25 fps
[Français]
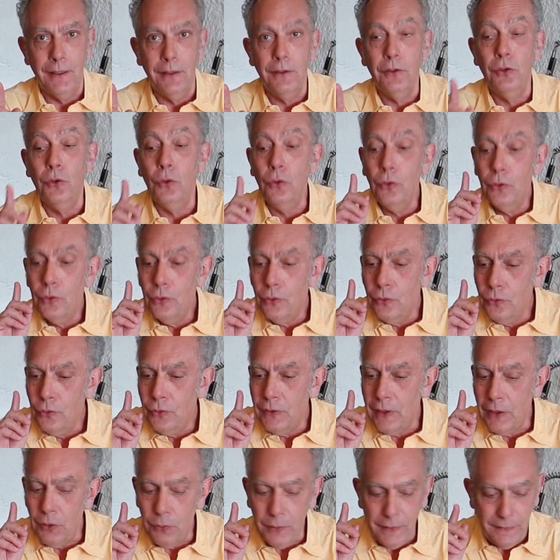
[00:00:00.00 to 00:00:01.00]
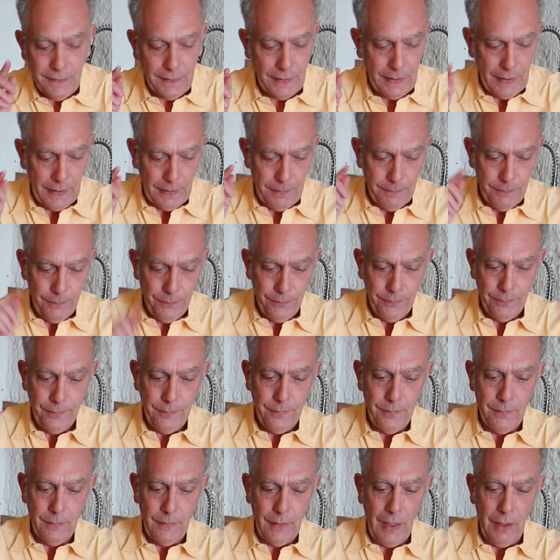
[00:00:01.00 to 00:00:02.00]
Donc nous allons essayer
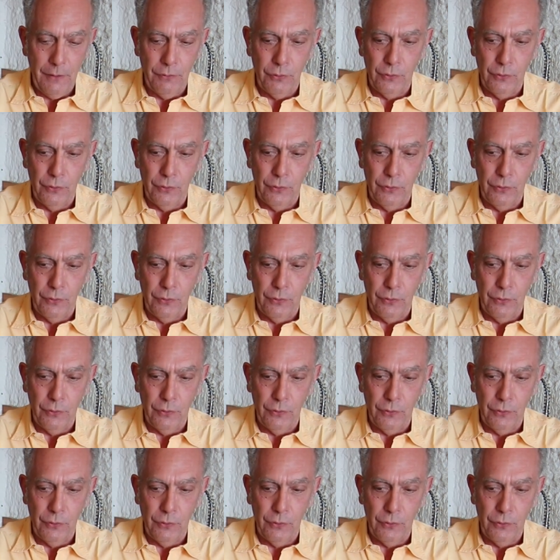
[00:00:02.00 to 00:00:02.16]
un